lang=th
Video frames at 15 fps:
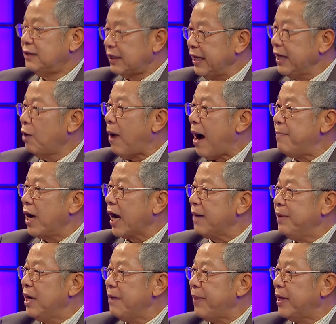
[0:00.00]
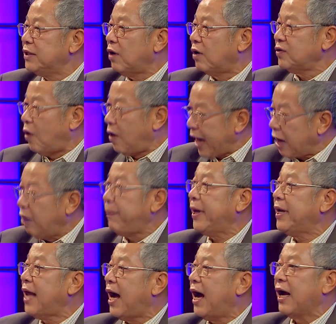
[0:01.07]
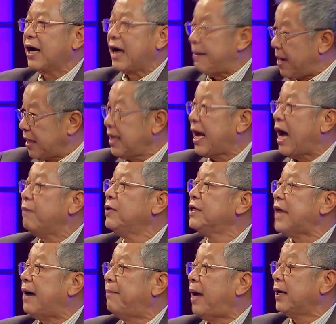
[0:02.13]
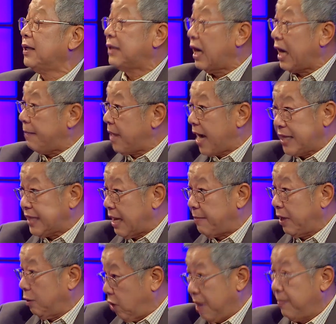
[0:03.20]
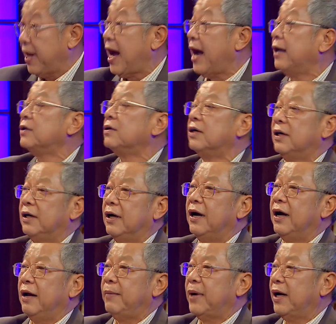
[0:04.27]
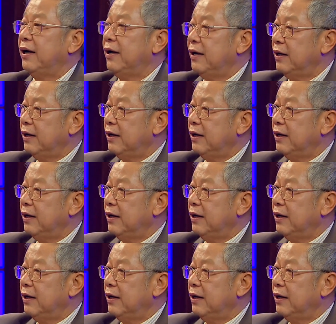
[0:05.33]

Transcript: จะตีความว่าแกไม่ได้เป็นส.ส.แกก็เป็นได้กรรมาธิการวิสามัญถ้ากรรมการสามัญโอเคไม่ได้ทีนี้คน